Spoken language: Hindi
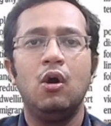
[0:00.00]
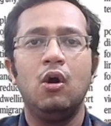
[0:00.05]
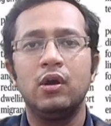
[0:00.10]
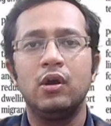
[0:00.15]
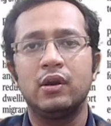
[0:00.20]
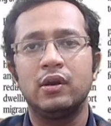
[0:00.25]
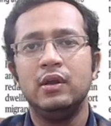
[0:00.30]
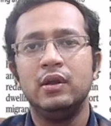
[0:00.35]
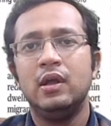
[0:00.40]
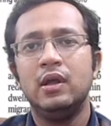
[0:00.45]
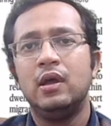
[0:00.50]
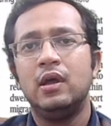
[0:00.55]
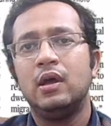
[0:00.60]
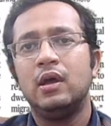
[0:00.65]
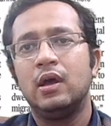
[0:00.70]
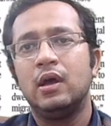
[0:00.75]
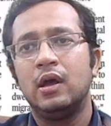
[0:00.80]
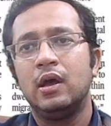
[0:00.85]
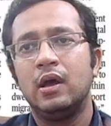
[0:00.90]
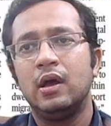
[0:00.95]
और
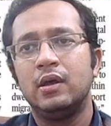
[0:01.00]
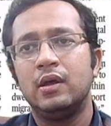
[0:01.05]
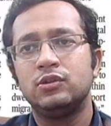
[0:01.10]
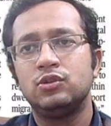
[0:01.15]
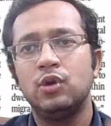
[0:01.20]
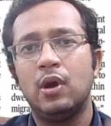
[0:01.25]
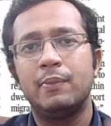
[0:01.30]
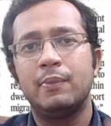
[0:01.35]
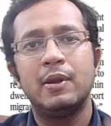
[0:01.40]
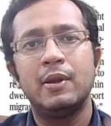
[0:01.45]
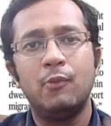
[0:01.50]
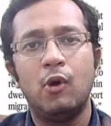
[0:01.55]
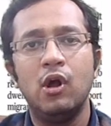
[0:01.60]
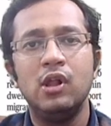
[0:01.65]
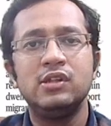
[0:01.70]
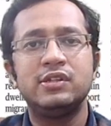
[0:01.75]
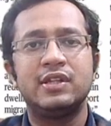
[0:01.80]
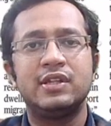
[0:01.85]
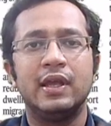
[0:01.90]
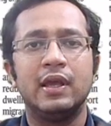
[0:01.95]
जो आपके
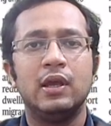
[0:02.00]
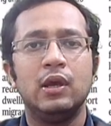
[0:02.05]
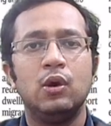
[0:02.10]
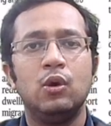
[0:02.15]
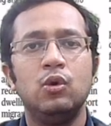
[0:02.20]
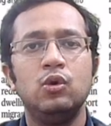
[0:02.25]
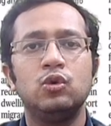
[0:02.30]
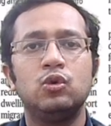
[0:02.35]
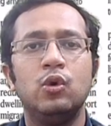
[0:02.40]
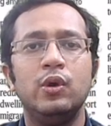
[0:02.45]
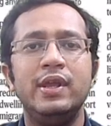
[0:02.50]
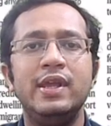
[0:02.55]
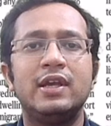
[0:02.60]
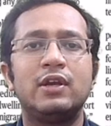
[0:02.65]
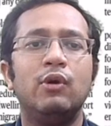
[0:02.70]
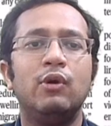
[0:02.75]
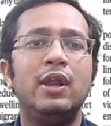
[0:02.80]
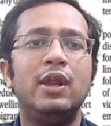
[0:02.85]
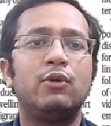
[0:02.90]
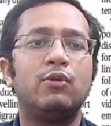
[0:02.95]
मॉल्स हैं उनको
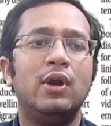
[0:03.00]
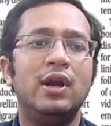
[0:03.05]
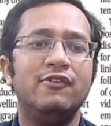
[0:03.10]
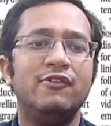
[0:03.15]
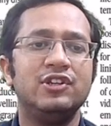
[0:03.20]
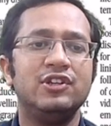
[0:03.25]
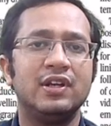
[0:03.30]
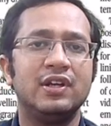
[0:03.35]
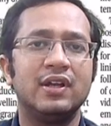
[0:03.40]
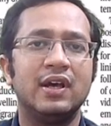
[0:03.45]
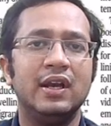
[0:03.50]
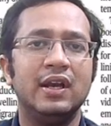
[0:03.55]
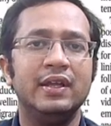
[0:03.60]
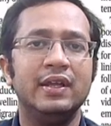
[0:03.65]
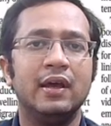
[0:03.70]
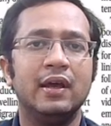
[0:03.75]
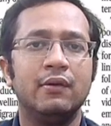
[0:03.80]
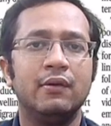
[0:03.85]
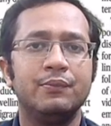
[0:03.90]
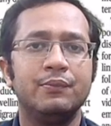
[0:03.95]
इक्वल इक्वल डिविजन कर
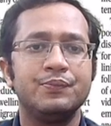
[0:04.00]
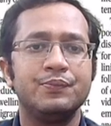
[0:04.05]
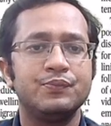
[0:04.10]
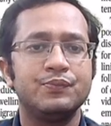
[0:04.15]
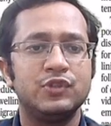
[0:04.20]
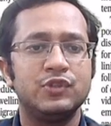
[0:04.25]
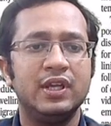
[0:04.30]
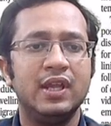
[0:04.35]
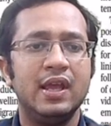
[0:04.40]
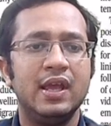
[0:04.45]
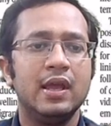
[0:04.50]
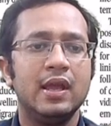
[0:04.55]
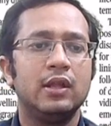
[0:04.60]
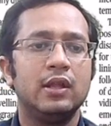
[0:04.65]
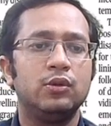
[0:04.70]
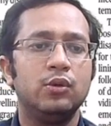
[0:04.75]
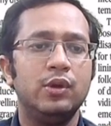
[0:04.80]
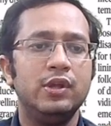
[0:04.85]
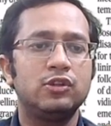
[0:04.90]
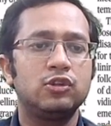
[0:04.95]
लिया ठीक है
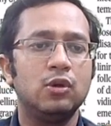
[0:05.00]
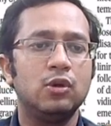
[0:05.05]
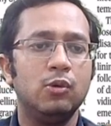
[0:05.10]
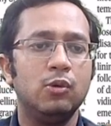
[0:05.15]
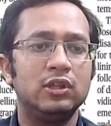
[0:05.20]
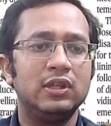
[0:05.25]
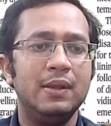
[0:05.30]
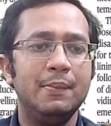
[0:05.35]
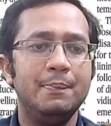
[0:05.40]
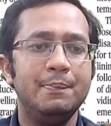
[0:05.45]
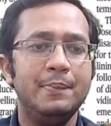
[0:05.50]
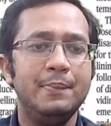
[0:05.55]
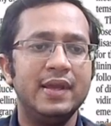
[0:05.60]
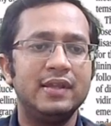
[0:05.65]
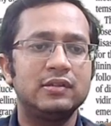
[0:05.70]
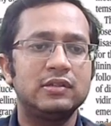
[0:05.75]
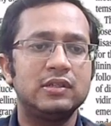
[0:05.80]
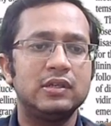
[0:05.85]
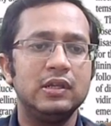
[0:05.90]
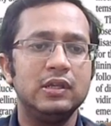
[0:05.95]
तो इसको बोलते हैं
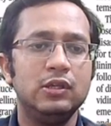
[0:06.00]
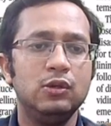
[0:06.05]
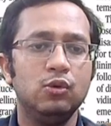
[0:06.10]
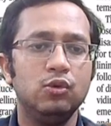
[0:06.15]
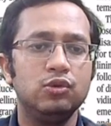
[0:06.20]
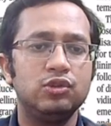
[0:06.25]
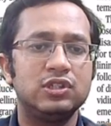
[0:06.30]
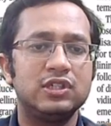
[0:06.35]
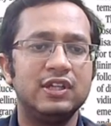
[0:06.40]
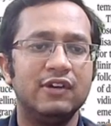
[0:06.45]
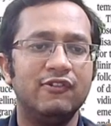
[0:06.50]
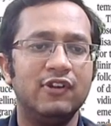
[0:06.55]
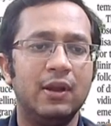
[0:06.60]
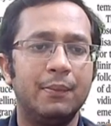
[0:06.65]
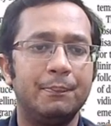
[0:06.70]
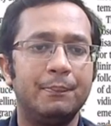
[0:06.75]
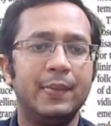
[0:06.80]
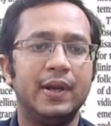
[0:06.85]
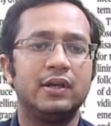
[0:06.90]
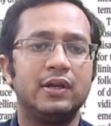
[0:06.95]
मिक्सड यूज
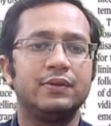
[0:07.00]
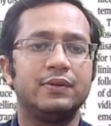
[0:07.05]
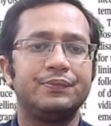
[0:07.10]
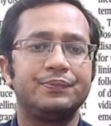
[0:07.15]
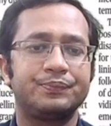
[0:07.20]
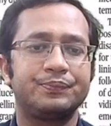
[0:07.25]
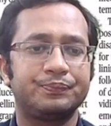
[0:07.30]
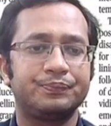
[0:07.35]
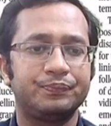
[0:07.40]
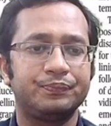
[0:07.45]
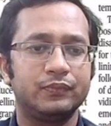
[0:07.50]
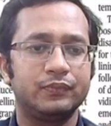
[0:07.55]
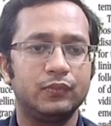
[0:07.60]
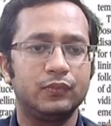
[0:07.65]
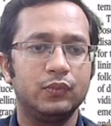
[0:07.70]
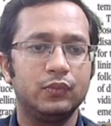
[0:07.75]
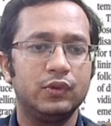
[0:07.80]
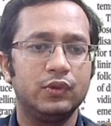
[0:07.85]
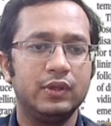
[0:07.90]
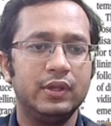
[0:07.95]
डेवलपमेंट
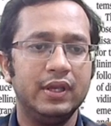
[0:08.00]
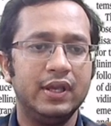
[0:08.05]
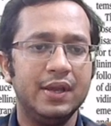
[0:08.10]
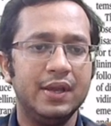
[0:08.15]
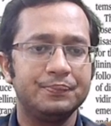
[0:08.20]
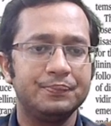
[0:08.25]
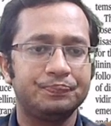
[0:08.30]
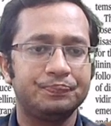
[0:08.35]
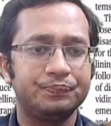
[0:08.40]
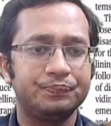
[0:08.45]
ठीक है